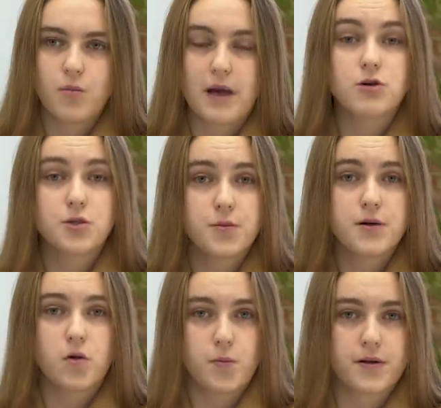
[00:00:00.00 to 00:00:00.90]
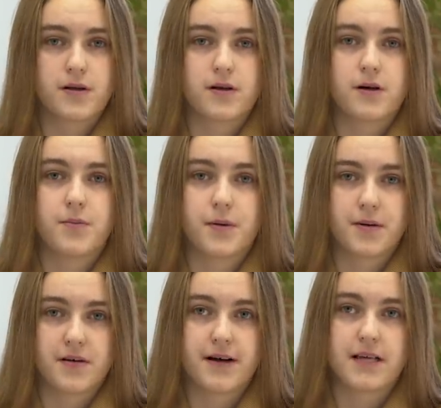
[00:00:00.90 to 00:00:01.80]
меня уже был опыт э,
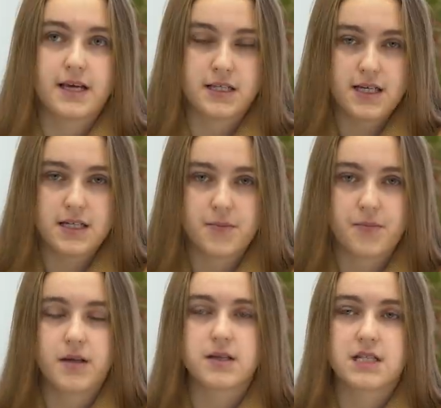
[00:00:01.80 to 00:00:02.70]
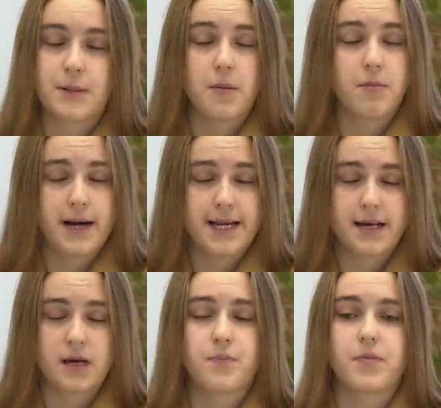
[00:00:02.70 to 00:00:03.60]
преподавания детям. Самым
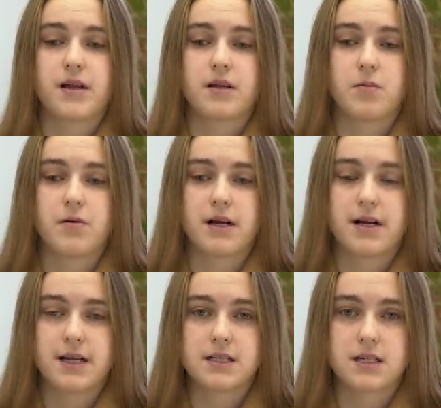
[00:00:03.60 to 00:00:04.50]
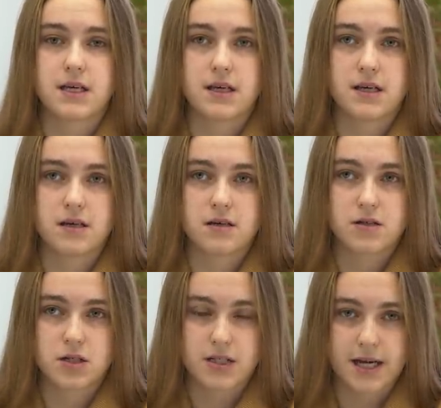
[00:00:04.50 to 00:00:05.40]
маленьким это был английский
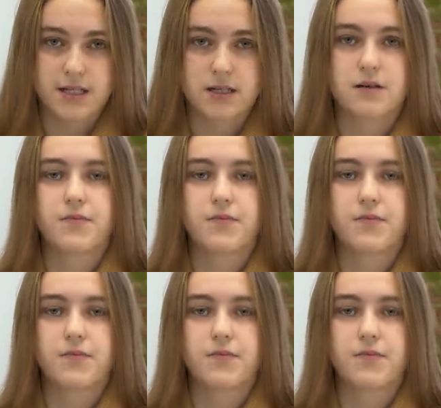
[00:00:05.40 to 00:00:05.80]
садик.